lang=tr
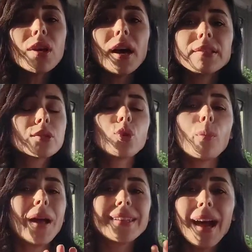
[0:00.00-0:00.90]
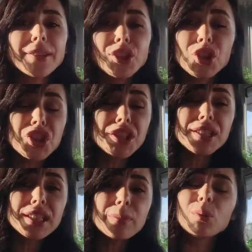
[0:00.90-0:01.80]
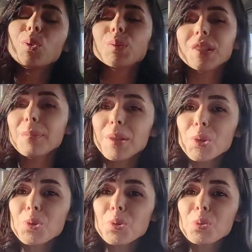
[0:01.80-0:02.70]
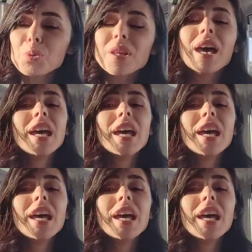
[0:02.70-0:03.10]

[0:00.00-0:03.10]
Artık normal kendi dişiniz gibi kullanabiliyorsunuz.